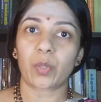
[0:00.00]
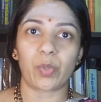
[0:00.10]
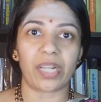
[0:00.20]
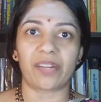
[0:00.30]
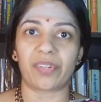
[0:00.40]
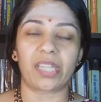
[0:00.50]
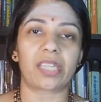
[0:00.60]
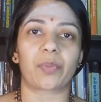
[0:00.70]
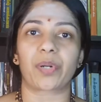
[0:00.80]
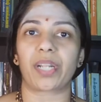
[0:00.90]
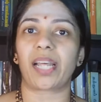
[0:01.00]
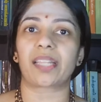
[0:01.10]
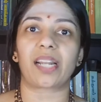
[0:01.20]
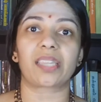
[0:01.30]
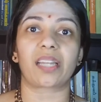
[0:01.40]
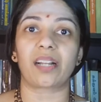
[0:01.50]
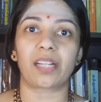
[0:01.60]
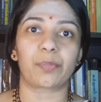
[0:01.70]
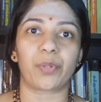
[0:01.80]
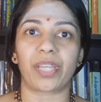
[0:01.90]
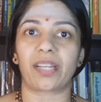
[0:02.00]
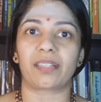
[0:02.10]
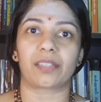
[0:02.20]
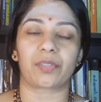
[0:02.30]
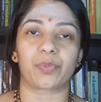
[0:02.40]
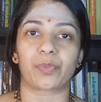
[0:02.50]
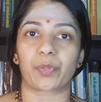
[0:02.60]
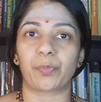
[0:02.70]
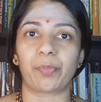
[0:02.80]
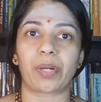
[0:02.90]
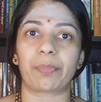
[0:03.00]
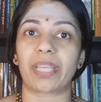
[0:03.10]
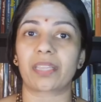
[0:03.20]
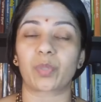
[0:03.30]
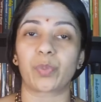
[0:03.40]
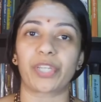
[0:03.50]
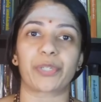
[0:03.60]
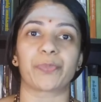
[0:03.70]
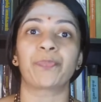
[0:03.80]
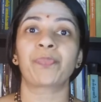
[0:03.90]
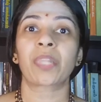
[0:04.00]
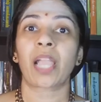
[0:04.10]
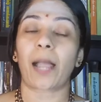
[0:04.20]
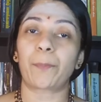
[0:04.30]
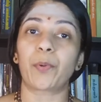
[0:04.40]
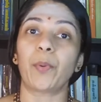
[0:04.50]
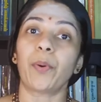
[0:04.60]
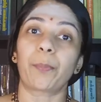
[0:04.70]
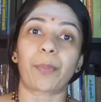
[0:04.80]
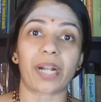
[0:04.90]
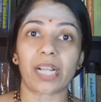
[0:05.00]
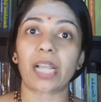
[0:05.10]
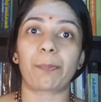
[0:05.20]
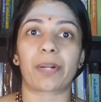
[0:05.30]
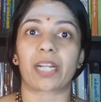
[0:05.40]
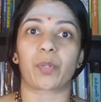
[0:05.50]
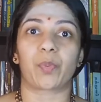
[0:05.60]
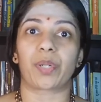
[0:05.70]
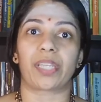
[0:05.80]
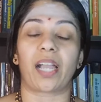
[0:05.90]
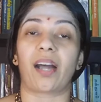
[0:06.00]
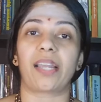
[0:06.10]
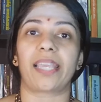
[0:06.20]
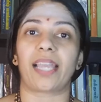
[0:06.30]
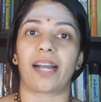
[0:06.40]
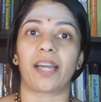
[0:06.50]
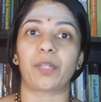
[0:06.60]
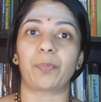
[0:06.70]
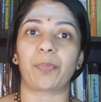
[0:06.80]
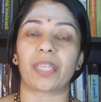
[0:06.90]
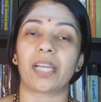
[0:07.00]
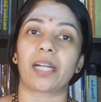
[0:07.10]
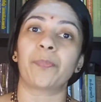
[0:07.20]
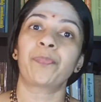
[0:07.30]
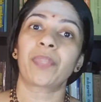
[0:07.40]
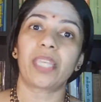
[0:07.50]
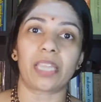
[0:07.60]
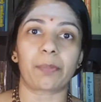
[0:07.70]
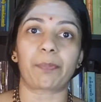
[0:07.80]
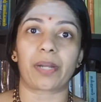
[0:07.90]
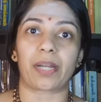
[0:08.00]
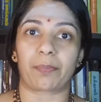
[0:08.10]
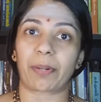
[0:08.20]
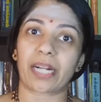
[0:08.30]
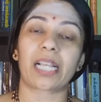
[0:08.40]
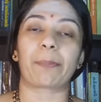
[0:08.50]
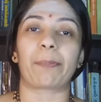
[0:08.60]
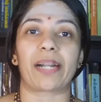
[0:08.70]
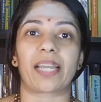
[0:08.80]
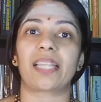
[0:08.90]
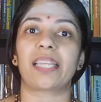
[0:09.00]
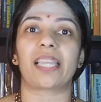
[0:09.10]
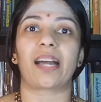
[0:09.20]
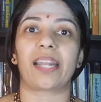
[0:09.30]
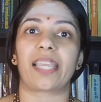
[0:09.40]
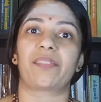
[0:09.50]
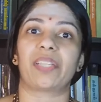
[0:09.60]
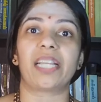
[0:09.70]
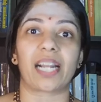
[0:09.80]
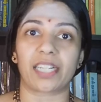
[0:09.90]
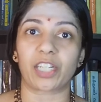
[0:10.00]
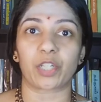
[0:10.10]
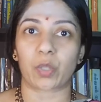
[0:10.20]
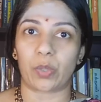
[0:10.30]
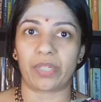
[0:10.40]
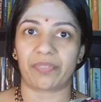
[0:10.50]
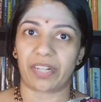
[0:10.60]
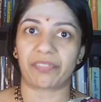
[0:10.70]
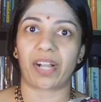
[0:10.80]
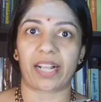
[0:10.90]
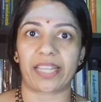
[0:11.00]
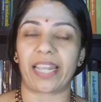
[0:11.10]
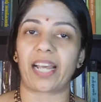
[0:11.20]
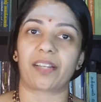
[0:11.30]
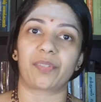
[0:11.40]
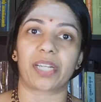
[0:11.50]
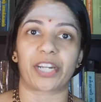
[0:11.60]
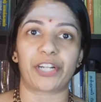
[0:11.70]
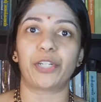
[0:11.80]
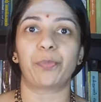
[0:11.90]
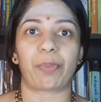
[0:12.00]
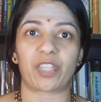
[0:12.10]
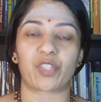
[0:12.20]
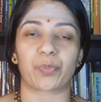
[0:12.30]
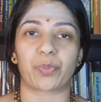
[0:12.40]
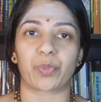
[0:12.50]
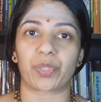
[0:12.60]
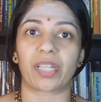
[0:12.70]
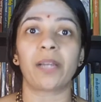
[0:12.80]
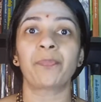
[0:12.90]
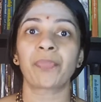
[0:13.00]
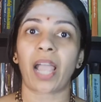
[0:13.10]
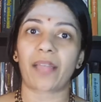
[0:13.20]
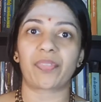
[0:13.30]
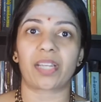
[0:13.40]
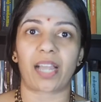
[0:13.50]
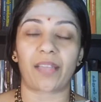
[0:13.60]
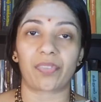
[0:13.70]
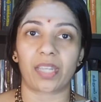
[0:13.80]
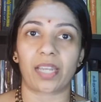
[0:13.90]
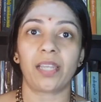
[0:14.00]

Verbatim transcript: குழியில் விழுந்த உடனே அதால் தாங்க முடியாது அது ரொம்ப அப்படியே துடிக்கும் அப்போது பழக்கப்பட்ட ஒரு யானையை அனுப்பி தான் இந்த பழக்கப்படாத யானையை வந்து கட்டுக்கு கொண்டு வருவாங்க ஏன்னா அதுங்க ரெண்டும் பேசும்போது தான் அந்த அந்த